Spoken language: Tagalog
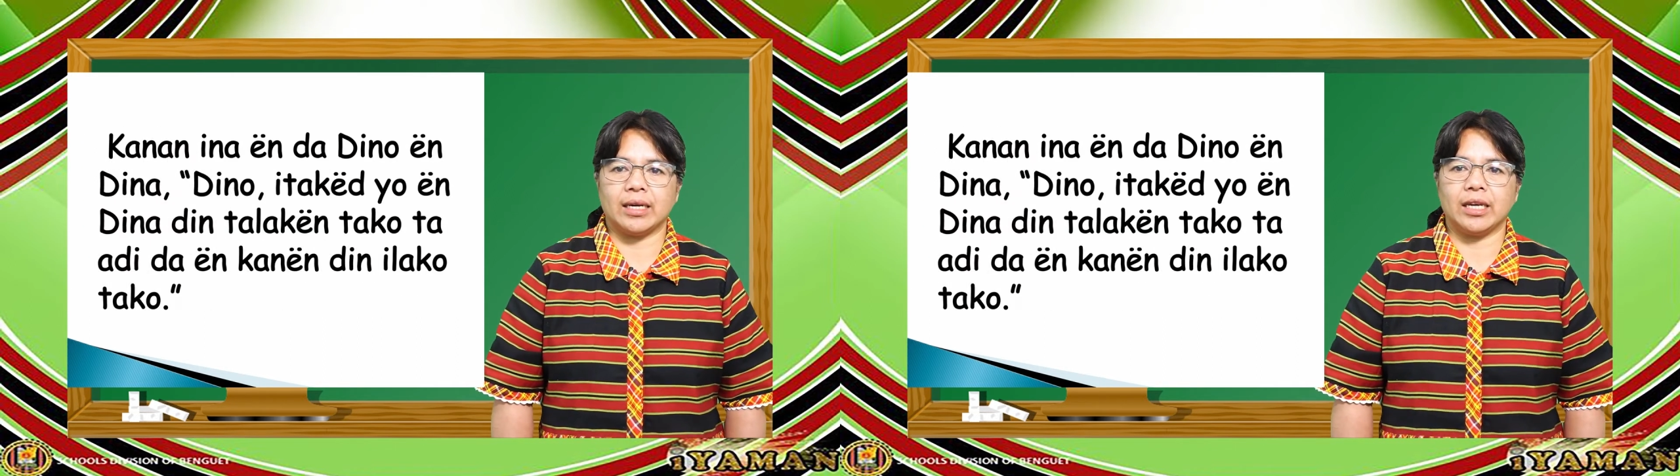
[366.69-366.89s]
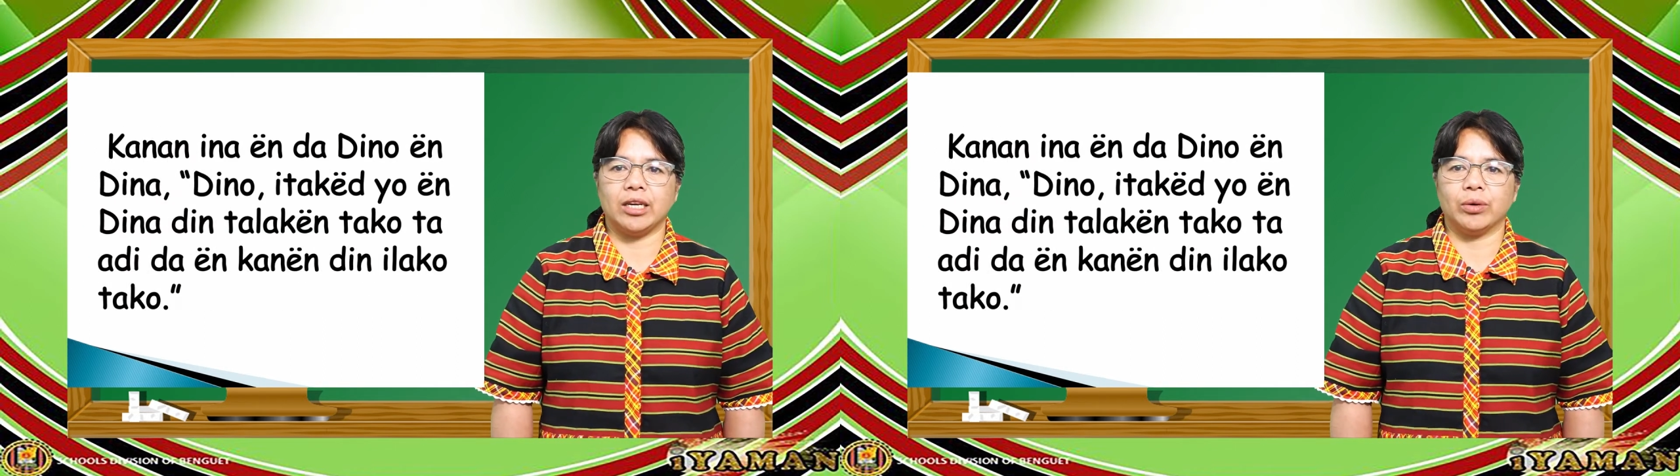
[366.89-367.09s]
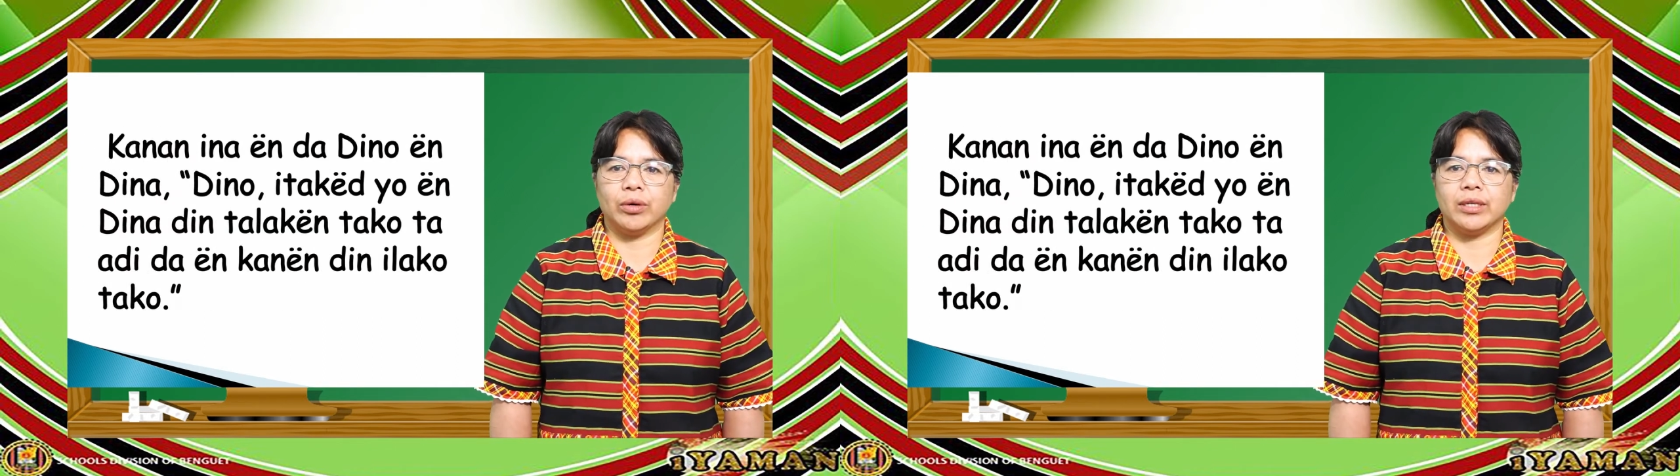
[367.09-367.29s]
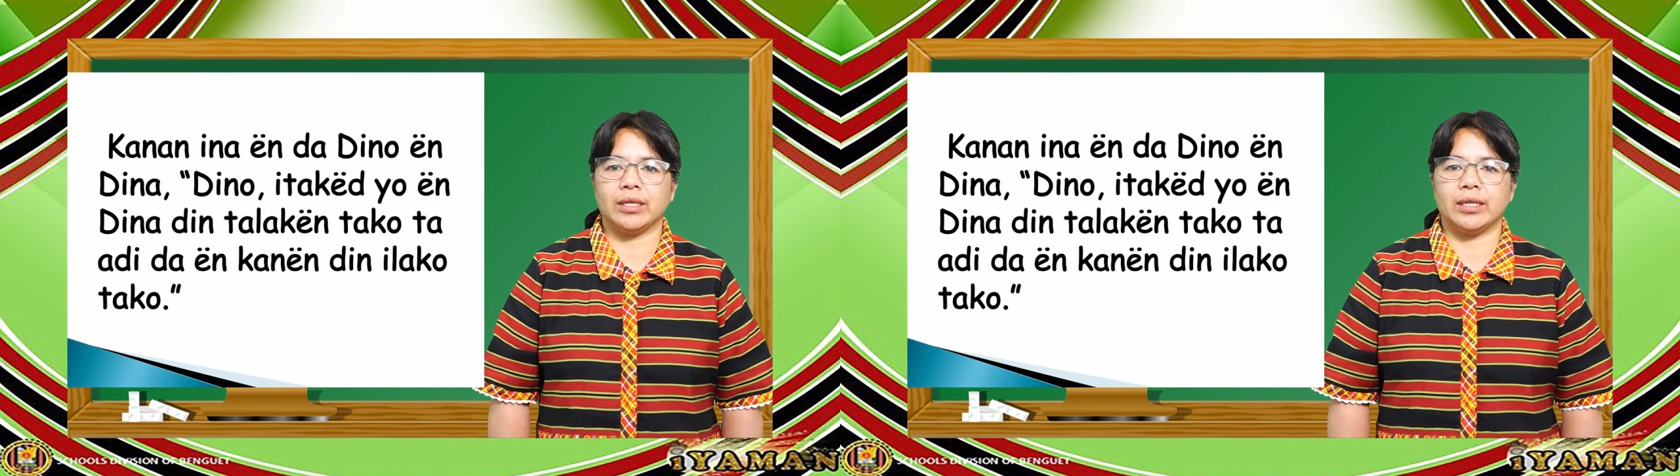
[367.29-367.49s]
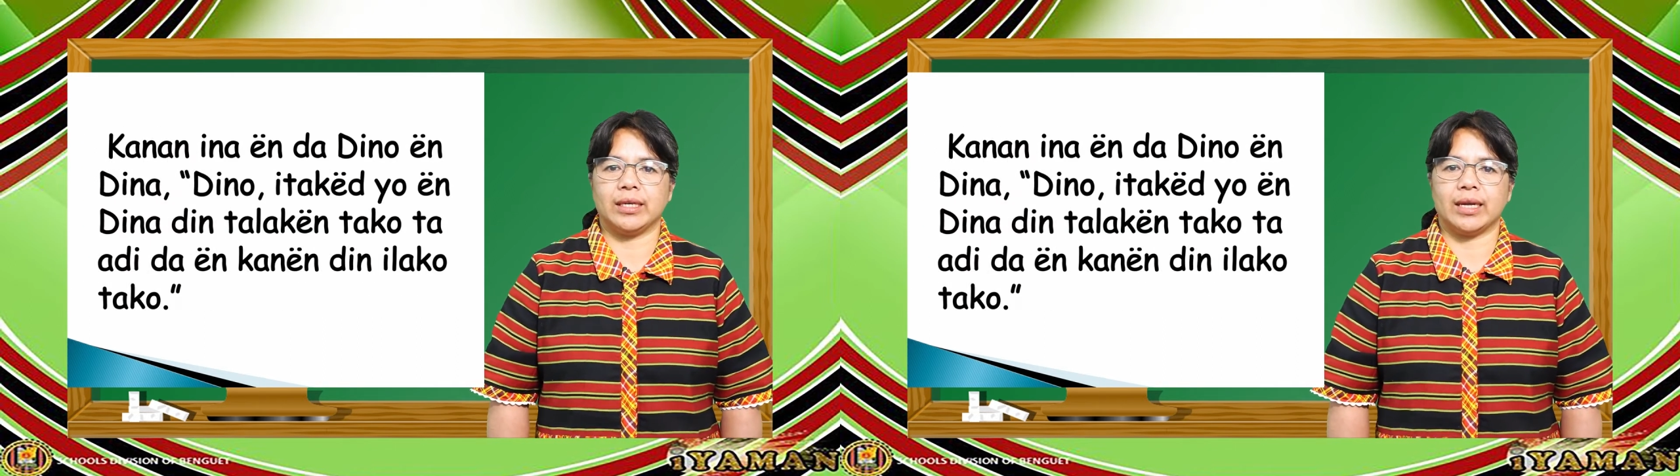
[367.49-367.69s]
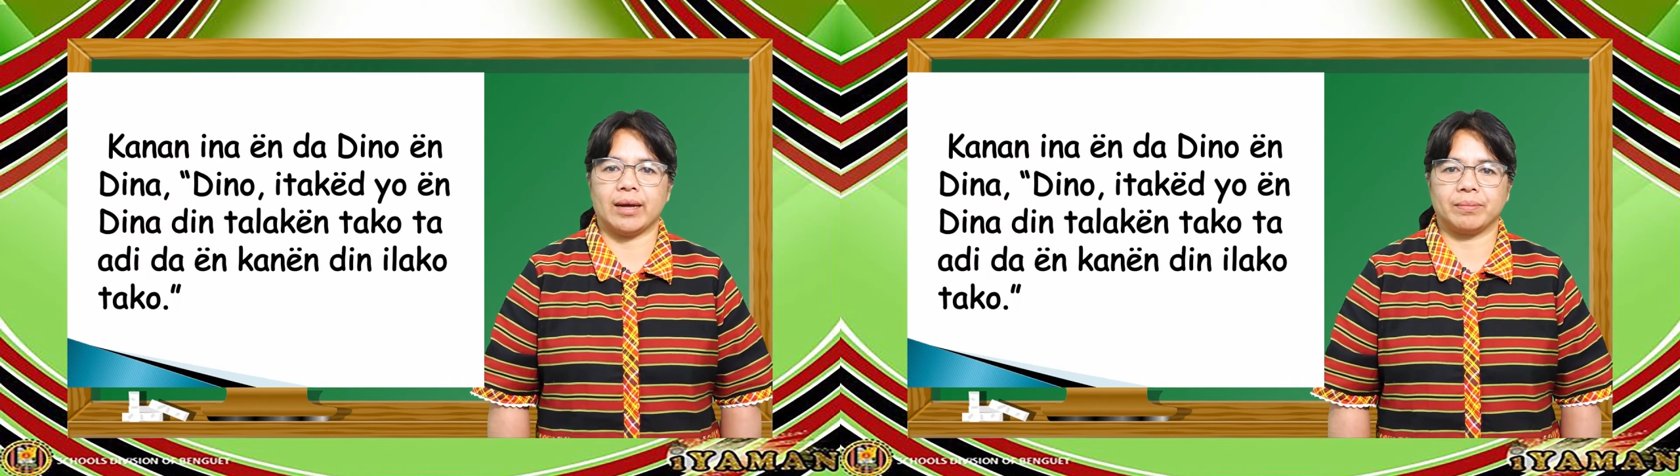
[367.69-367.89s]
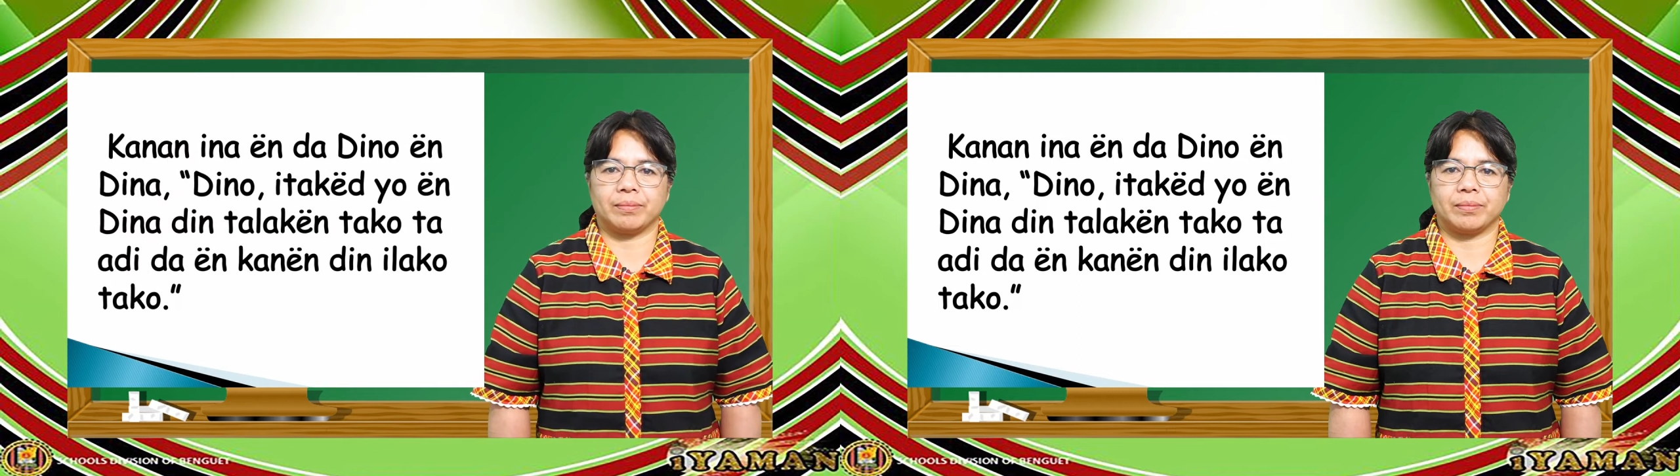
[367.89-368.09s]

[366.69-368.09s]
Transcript: dino dina.